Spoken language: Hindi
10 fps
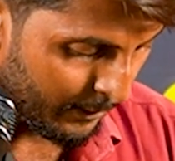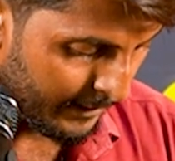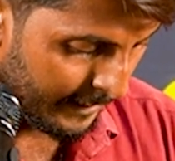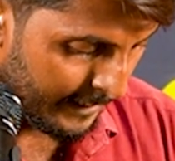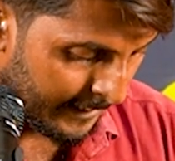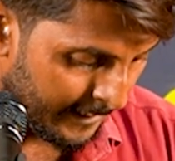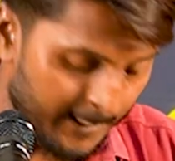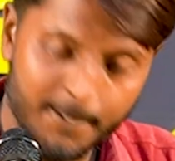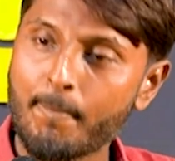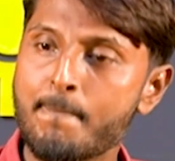देखिए कि
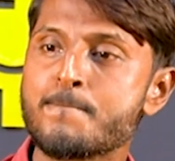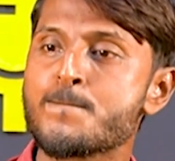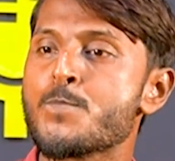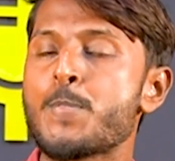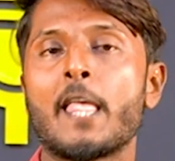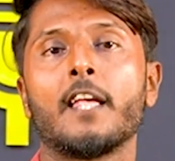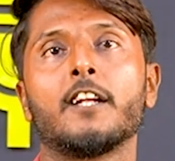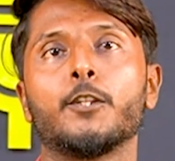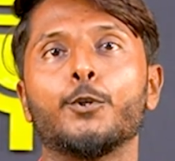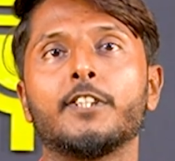
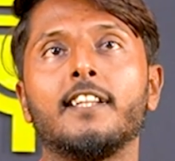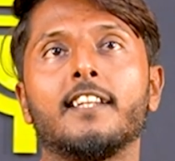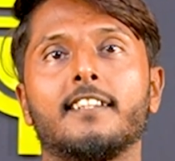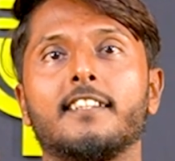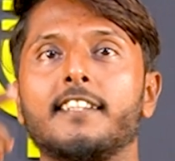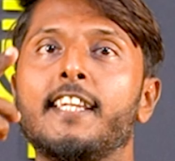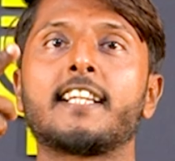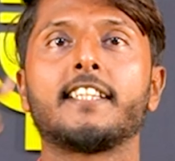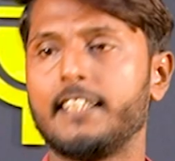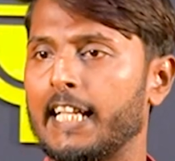दो तीन
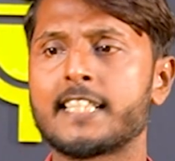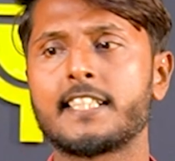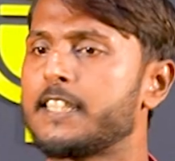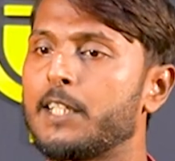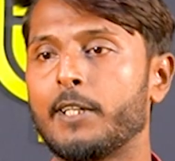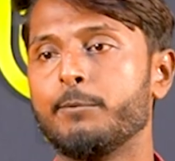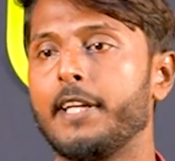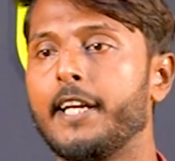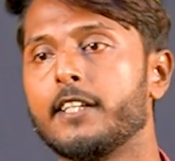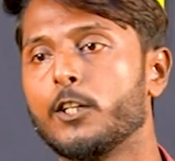एक लास्ट इसके बाद मैं
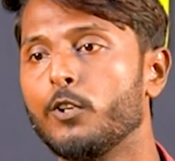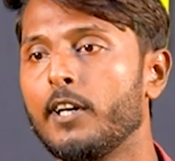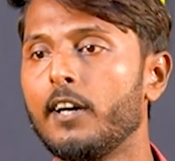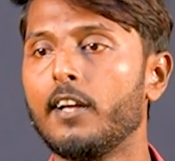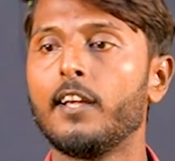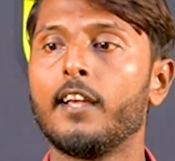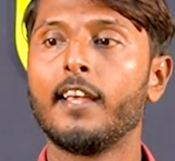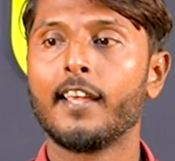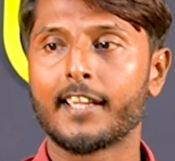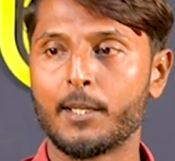एंड करूँगा
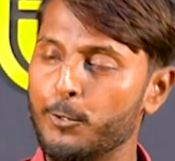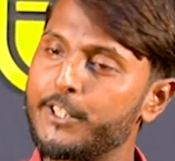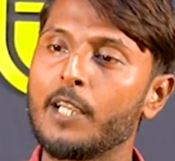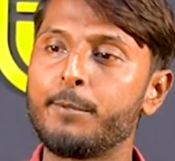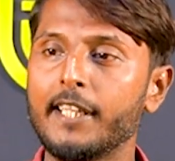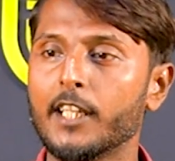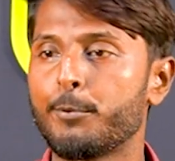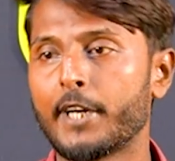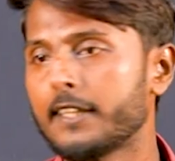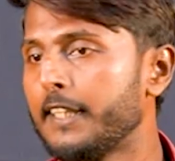कि मुझे भी
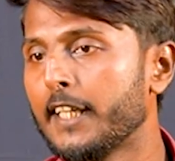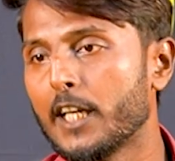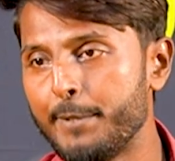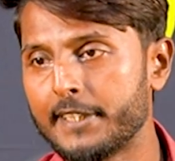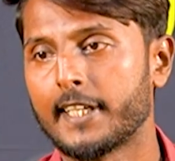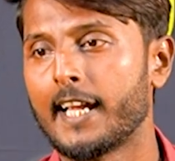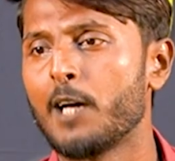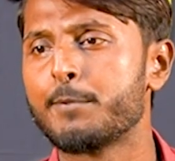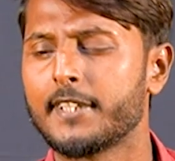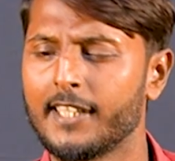नफरत थी कभी
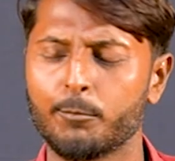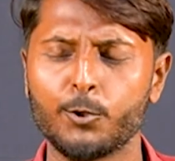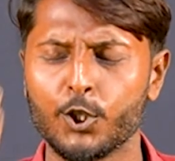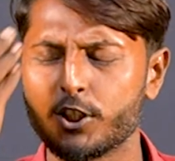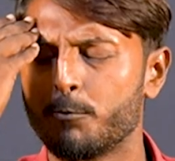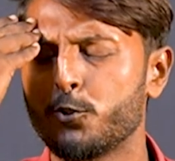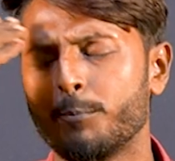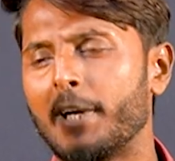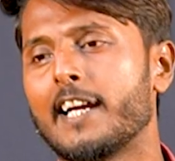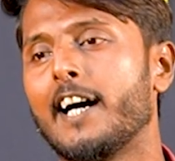शराब से अब तो समझो
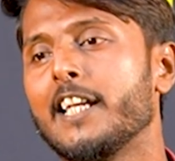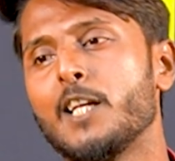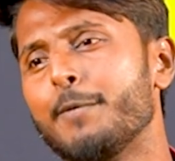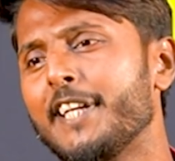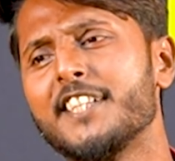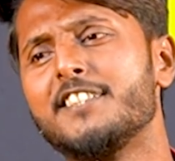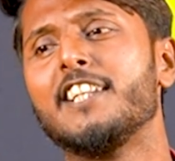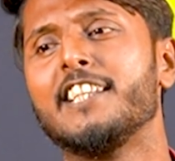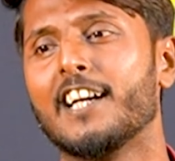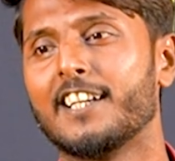मैं खाने में ही जी
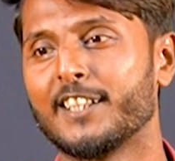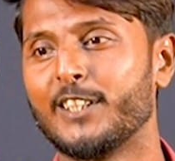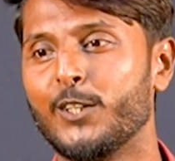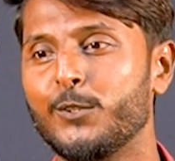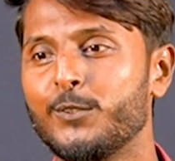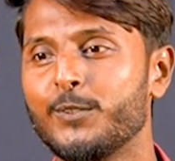लिया करता हूँ